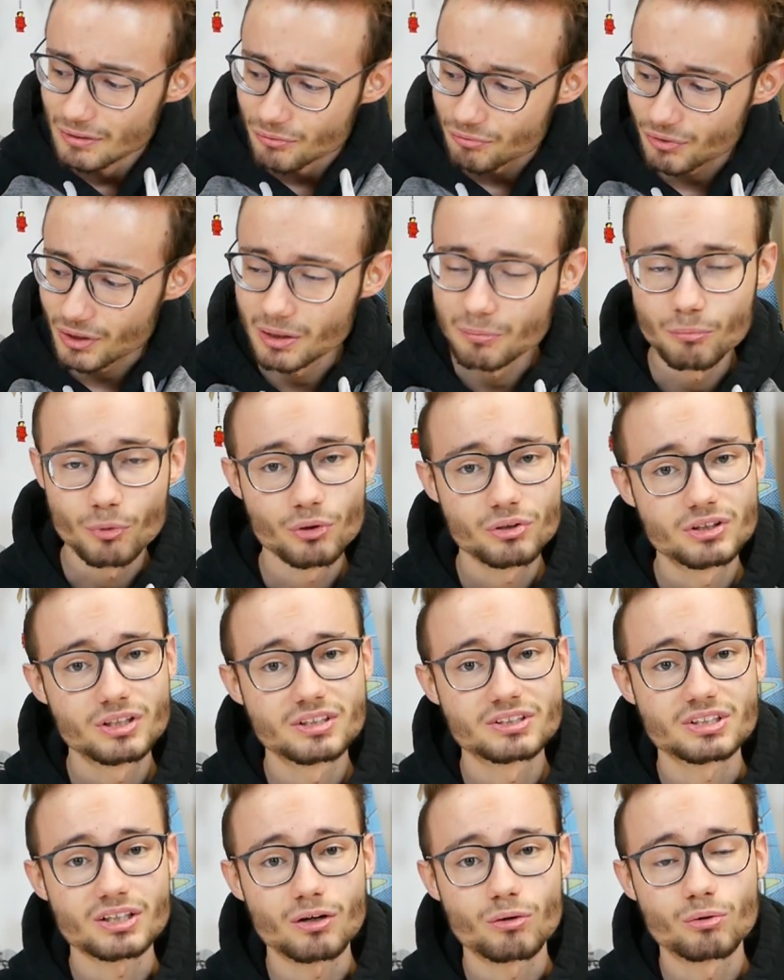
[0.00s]
Vor allem möchte
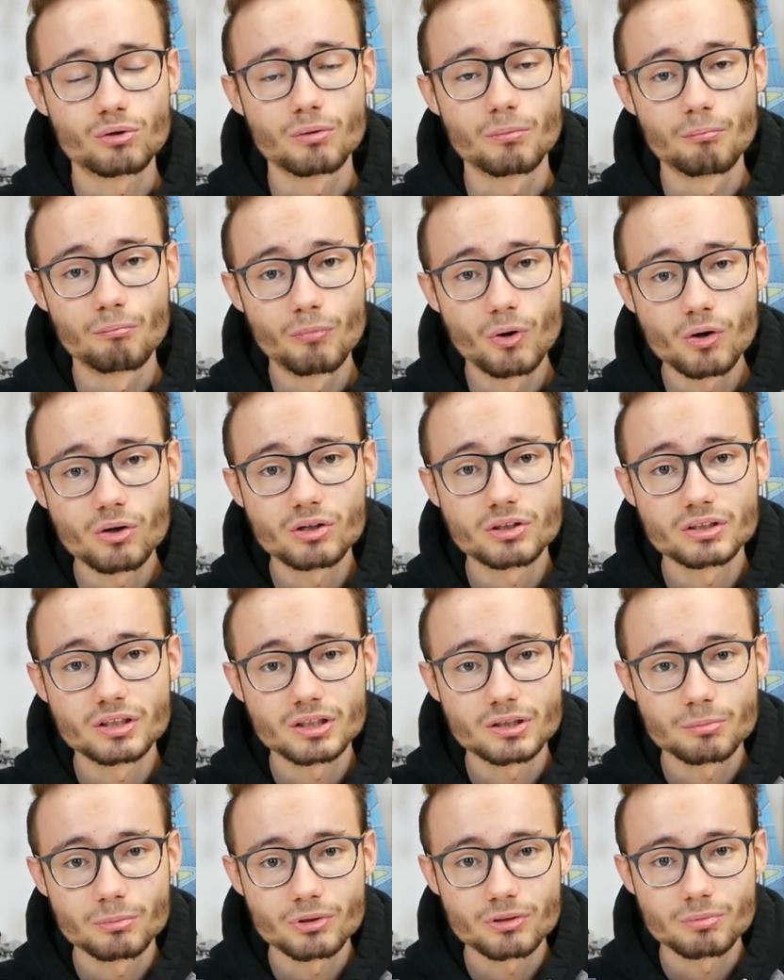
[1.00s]
ich es auch mocken.
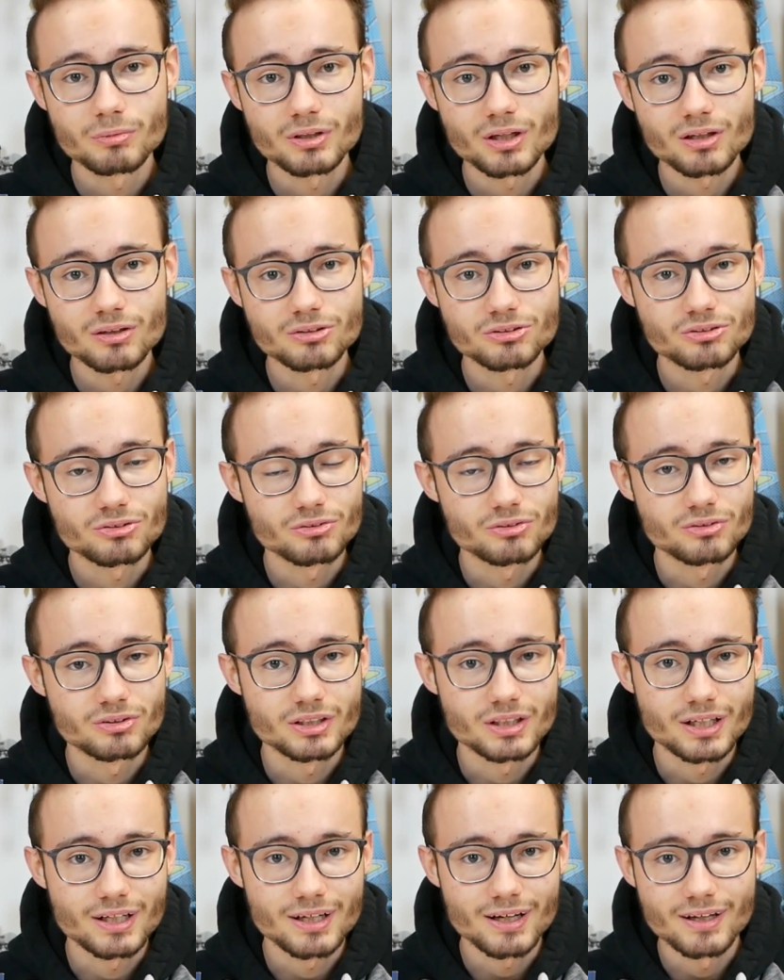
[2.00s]
Ich möchte mir daraus so
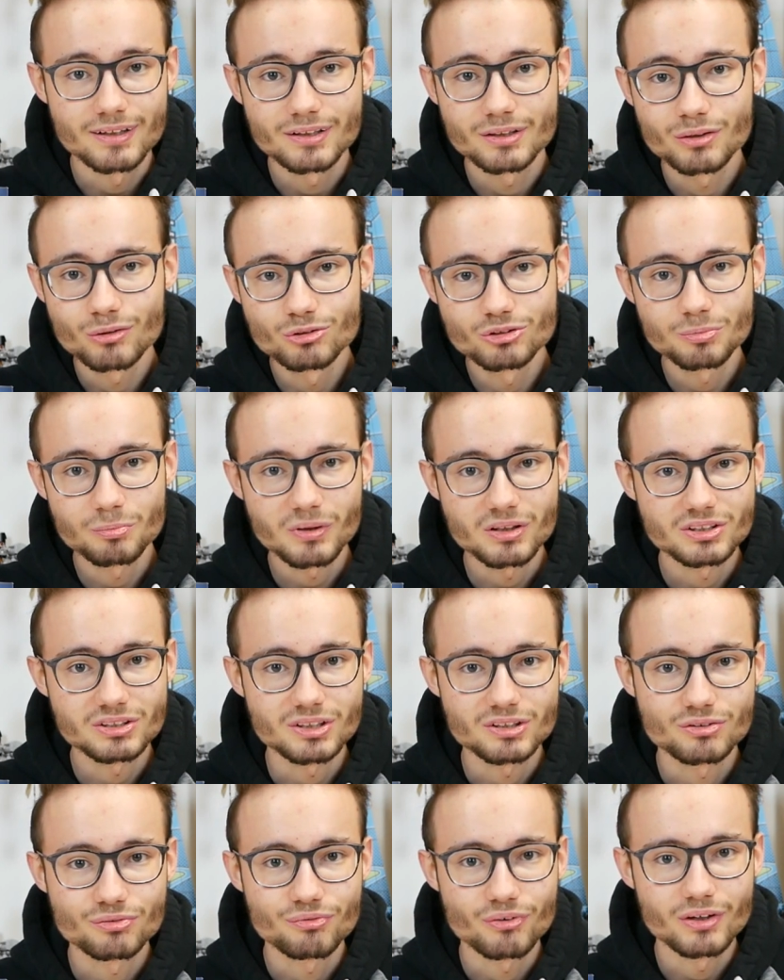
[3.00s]
eine kleine
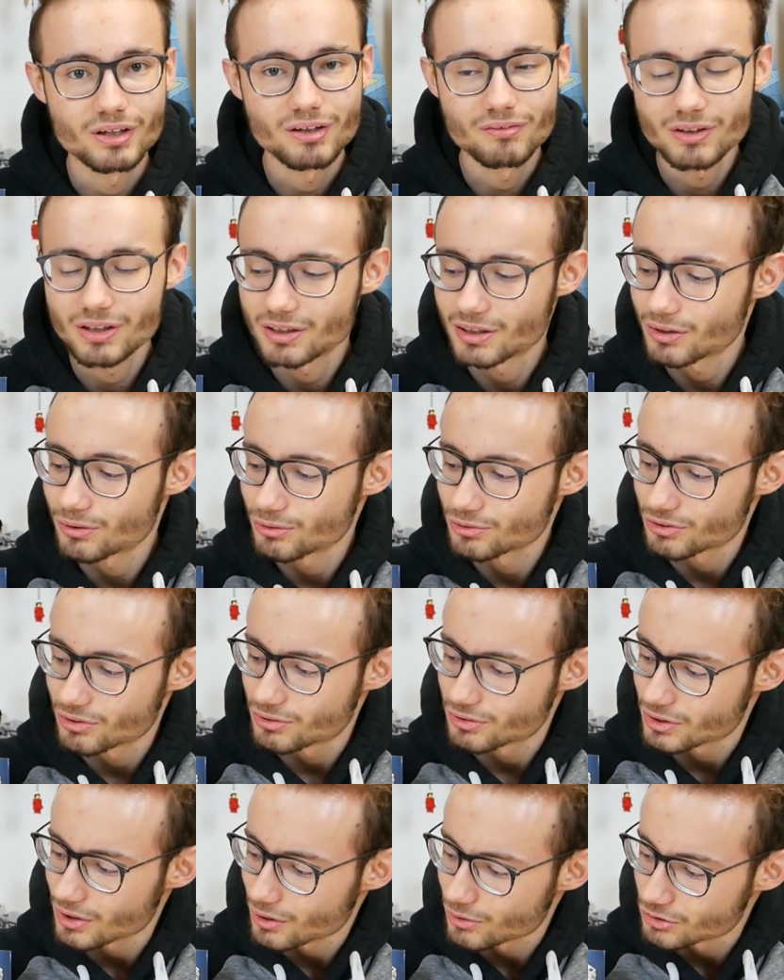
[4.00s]
Ghostbusters Feuerwache auch
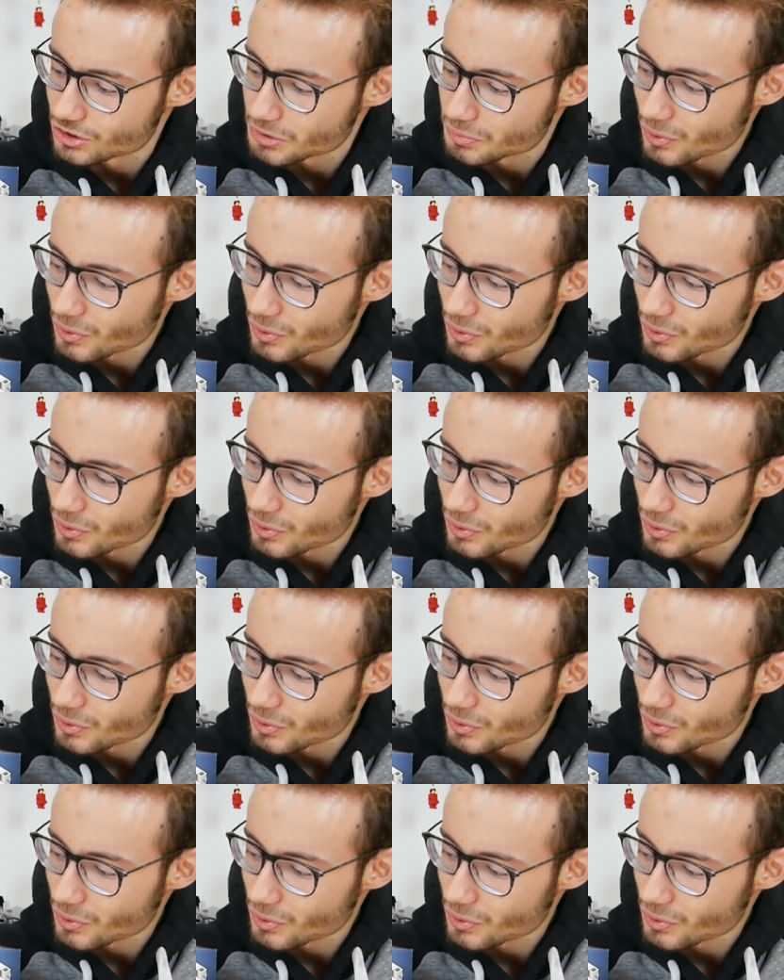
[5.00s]
draus